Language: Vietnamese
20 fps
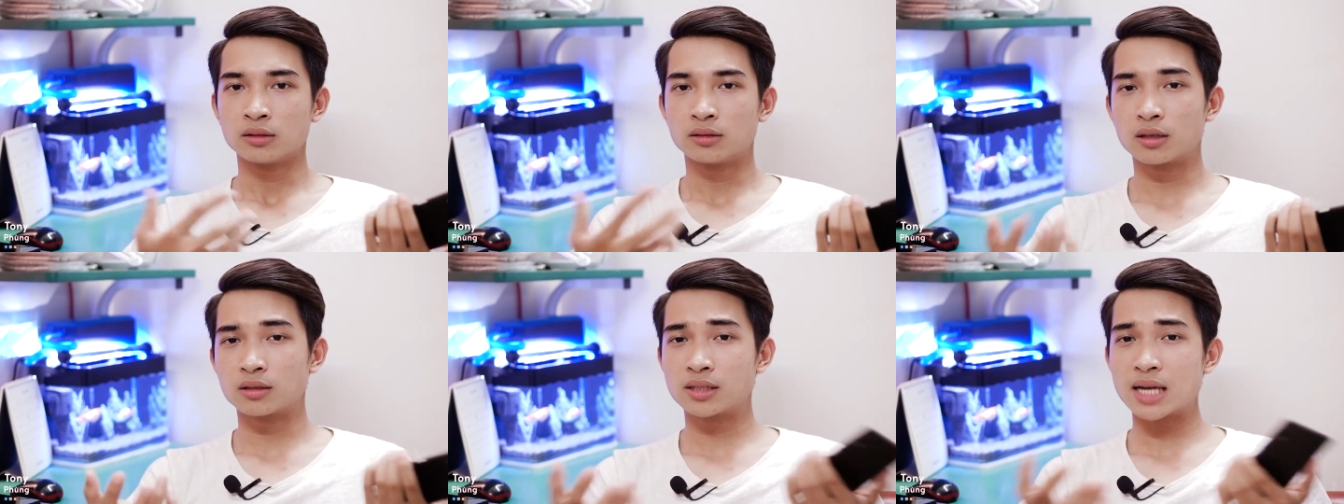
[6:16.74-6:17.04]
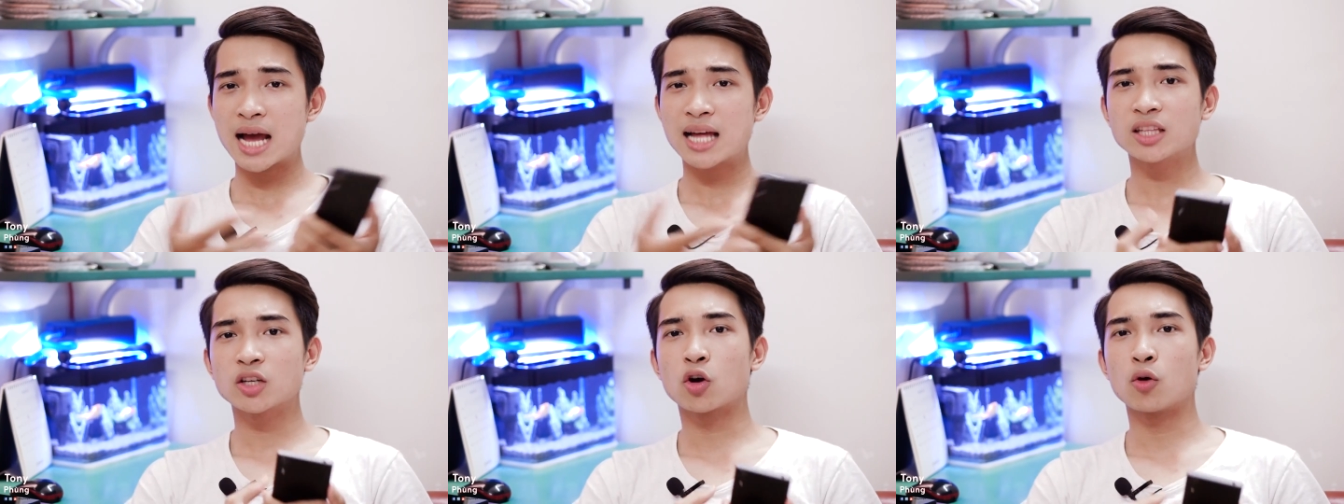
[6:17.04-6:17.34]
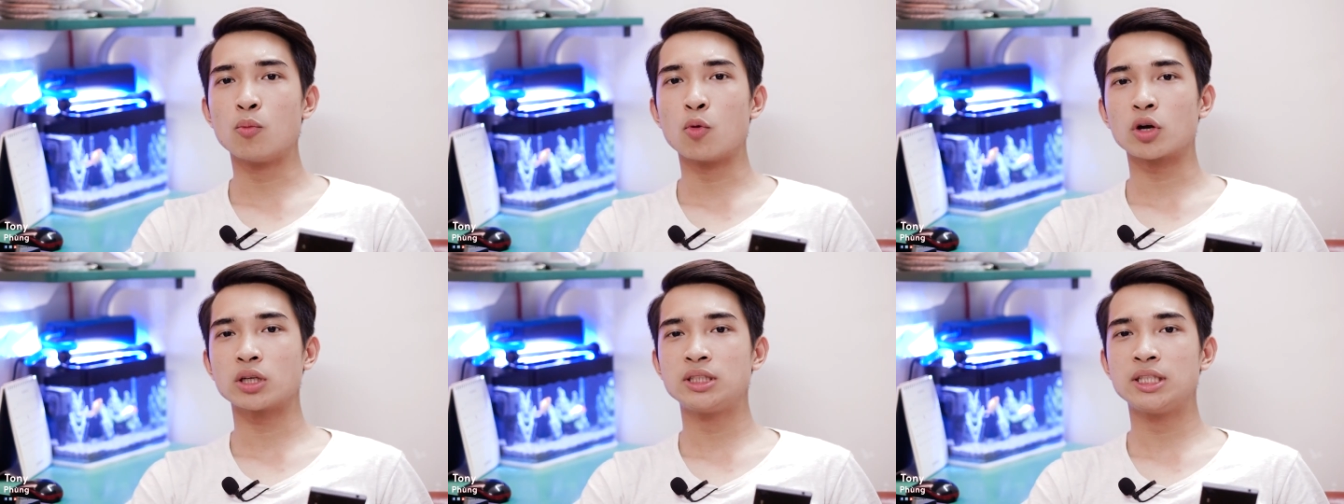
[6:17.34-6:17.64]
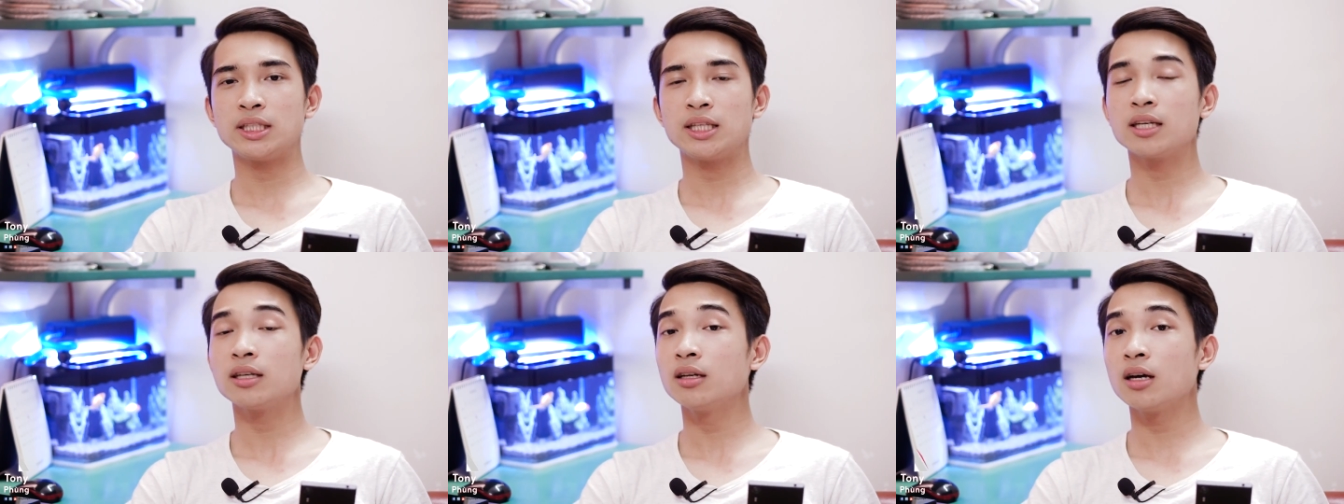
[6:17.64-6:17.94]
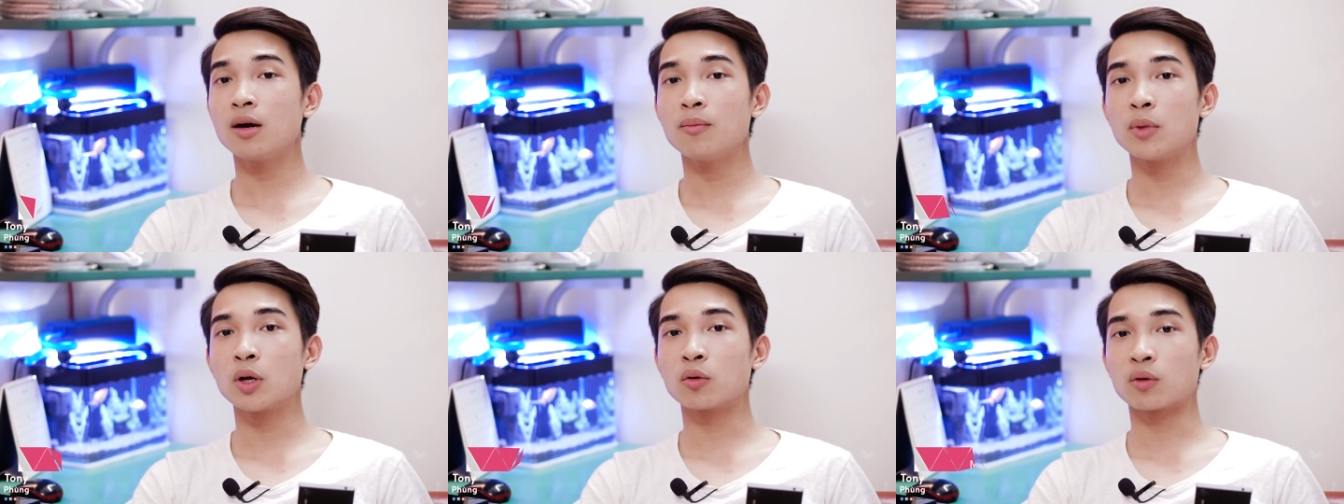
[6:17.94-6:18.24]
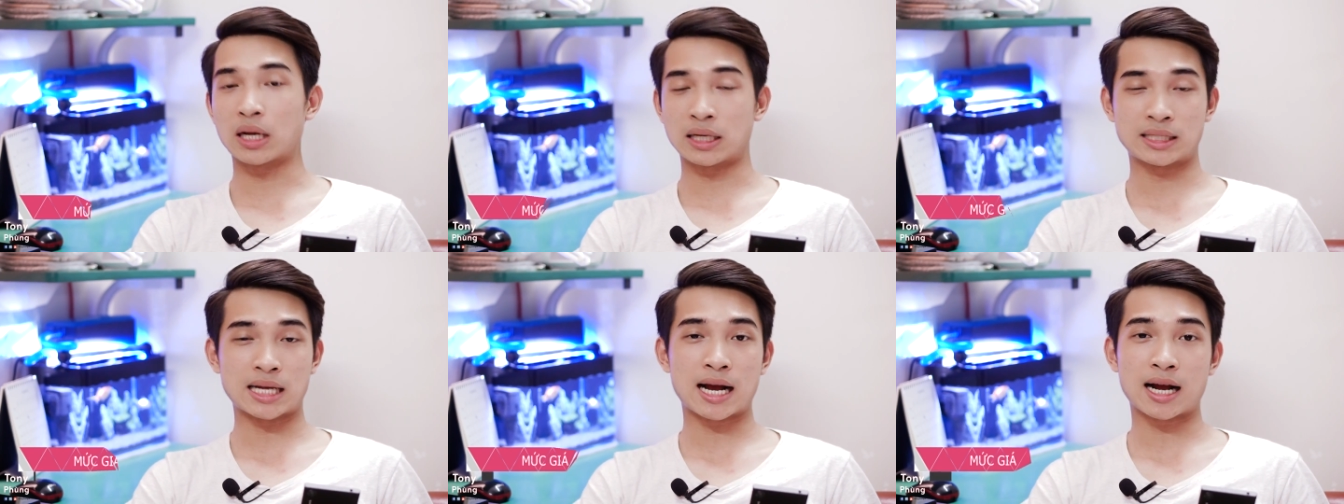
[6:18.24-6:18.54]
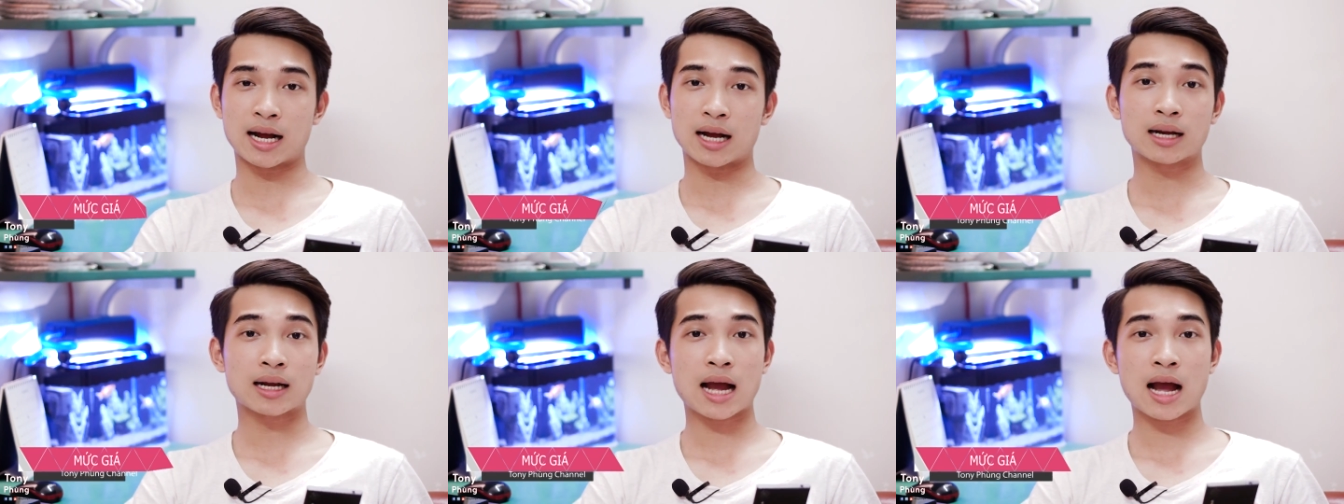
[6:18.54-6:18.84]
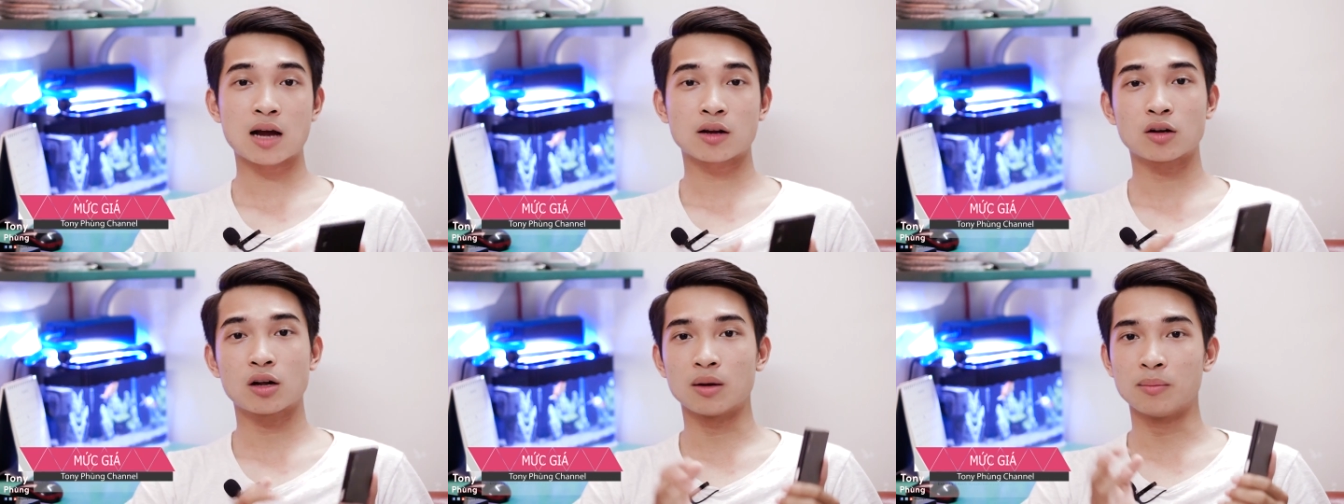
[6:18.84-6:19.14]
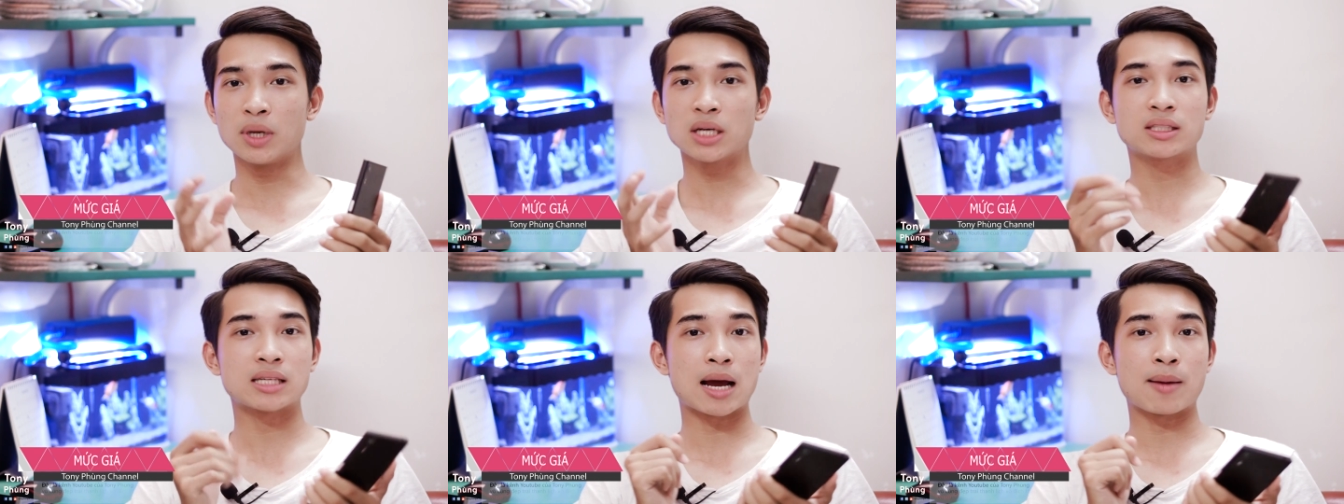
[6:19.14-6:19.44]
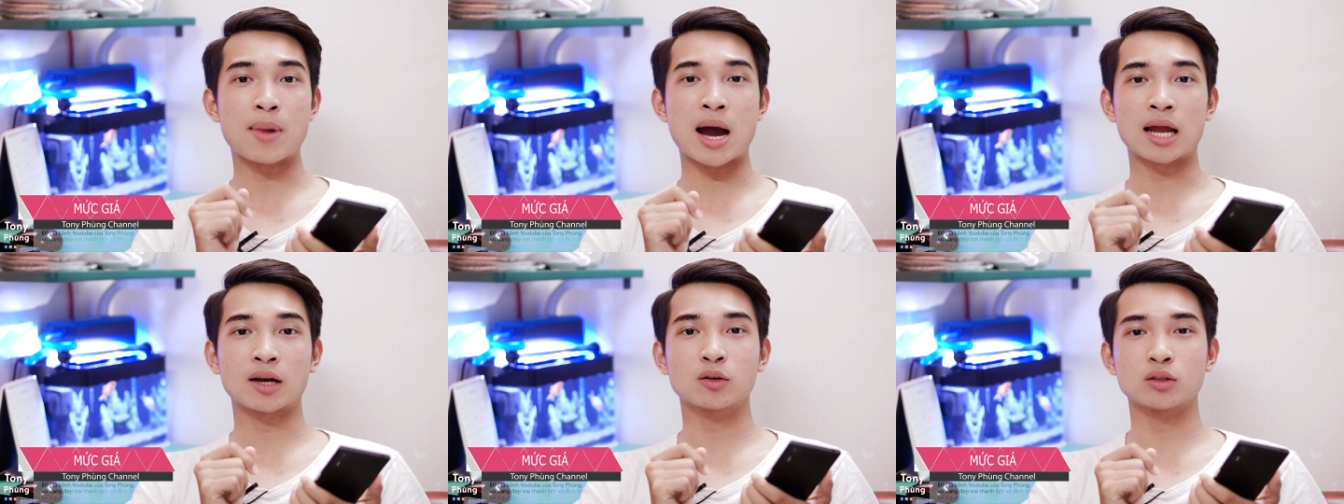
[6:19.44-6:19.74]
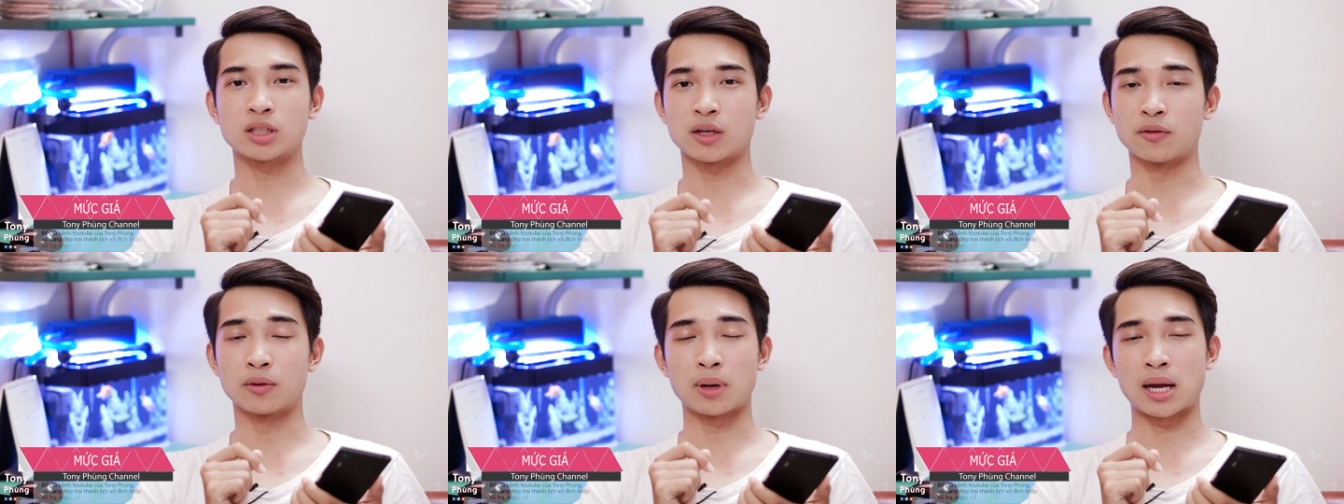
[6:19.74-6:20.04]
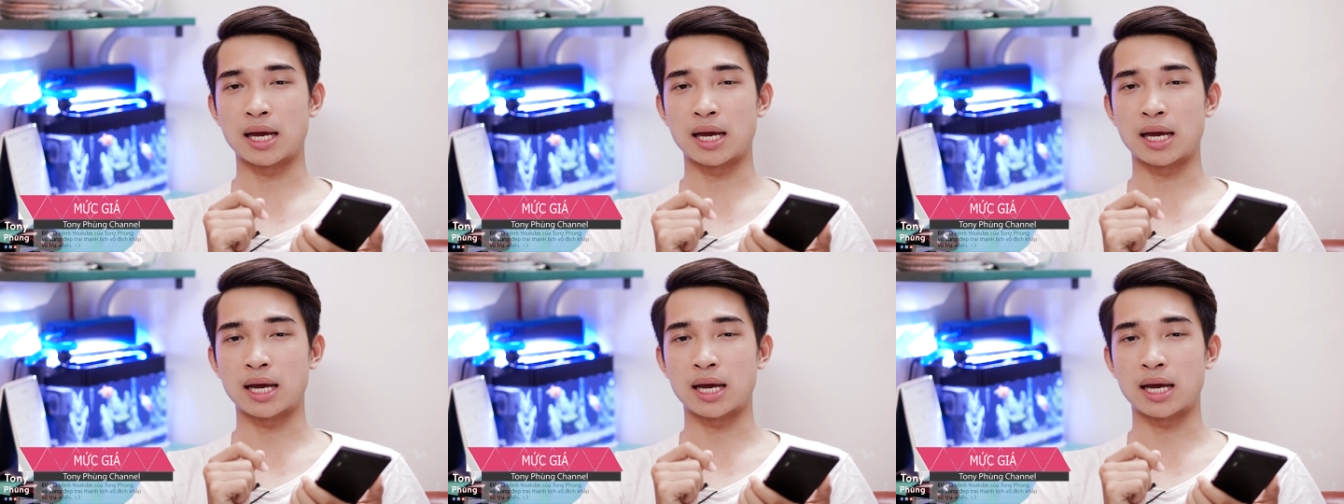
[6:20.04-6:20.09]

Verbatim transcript: Thực ra thì còn một cái chi tiết nữa mình cũng đánh giá khá cao, đó là mức giá bán của sản phẩm